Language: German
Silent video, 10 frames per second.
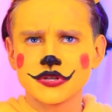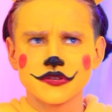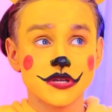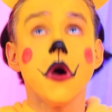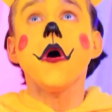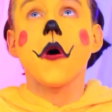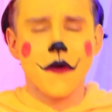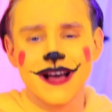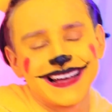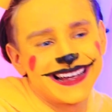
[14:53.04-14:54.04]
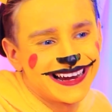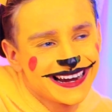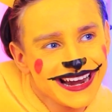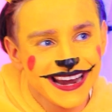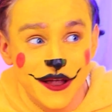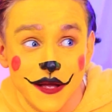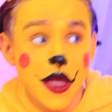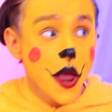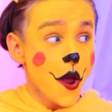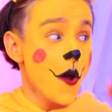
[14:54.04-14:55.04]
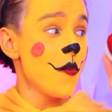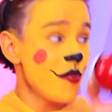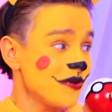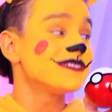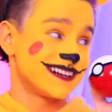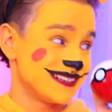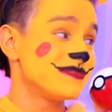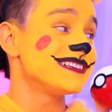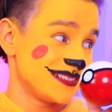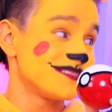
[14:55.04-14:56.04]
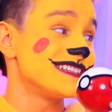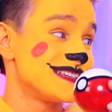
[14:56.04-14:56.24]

Ich hab's. Diese lustigen Schmuckstücke sind immer zur Hand.